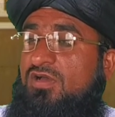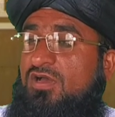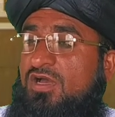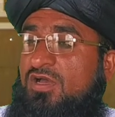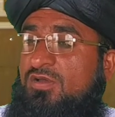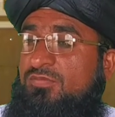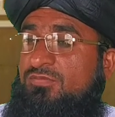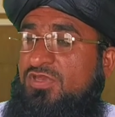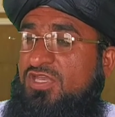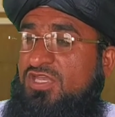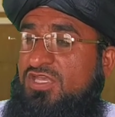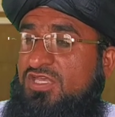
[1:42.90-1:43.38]

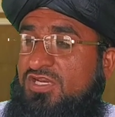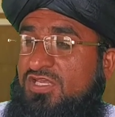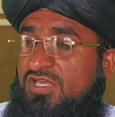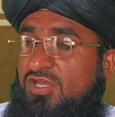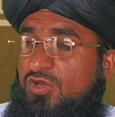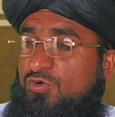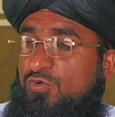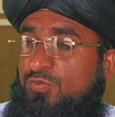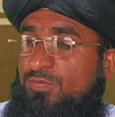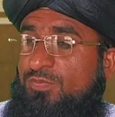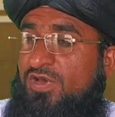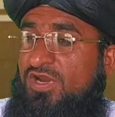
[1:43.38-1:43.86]
अमीर
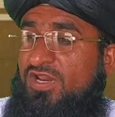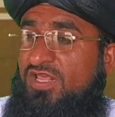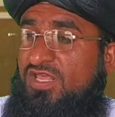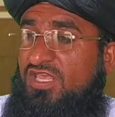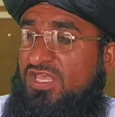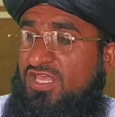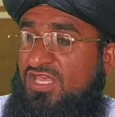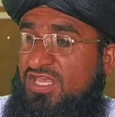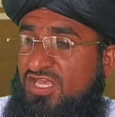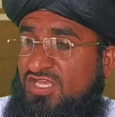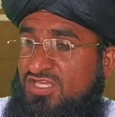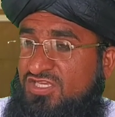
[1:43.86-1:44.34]
के ऊपर
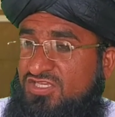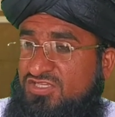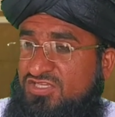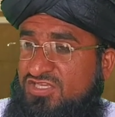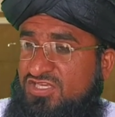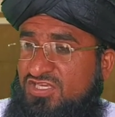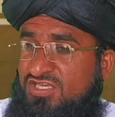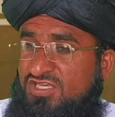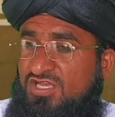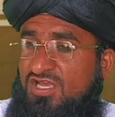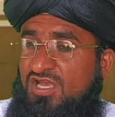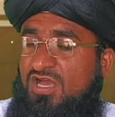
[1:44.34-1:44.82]
एक
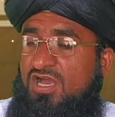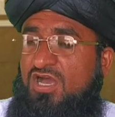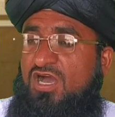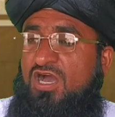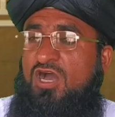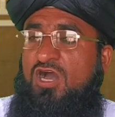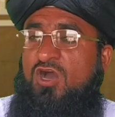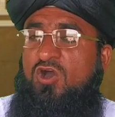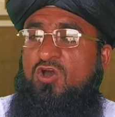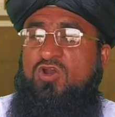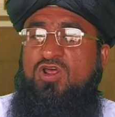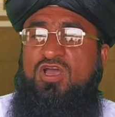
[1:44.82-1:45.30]
की
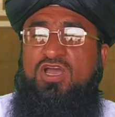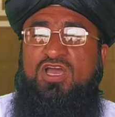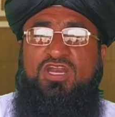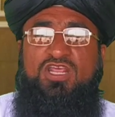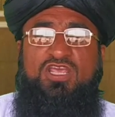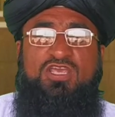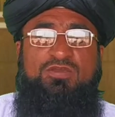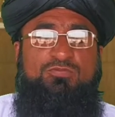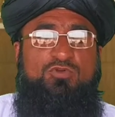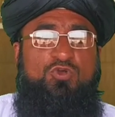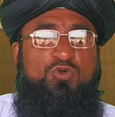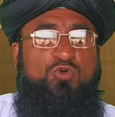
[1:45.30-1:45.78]
और
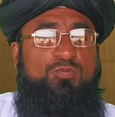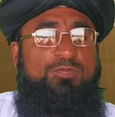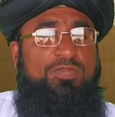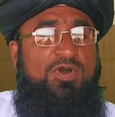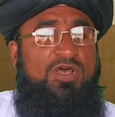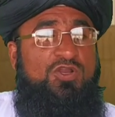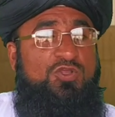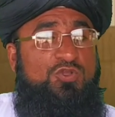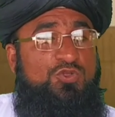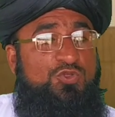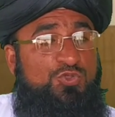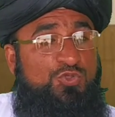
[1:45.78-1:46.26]
गरीब के
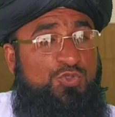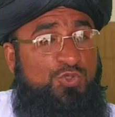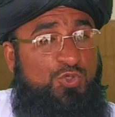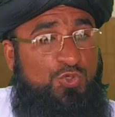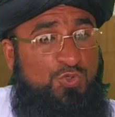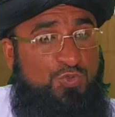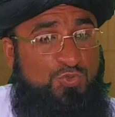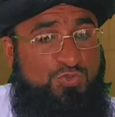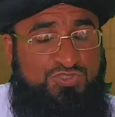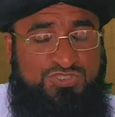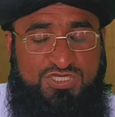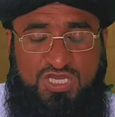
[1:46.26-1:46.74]
ऊपर
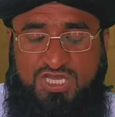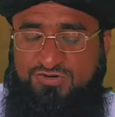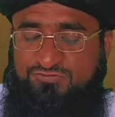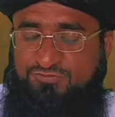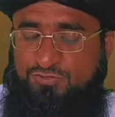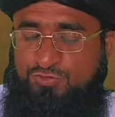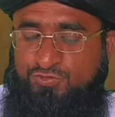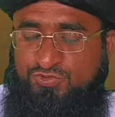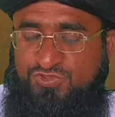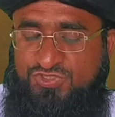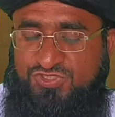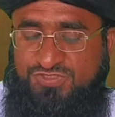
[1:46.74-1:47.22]
दोनों
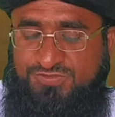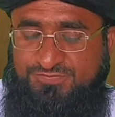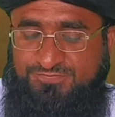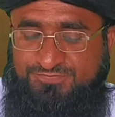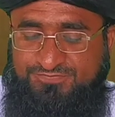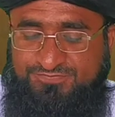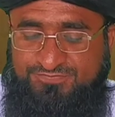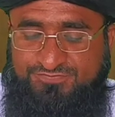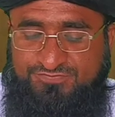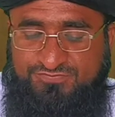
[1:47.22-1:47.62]
जानवरों की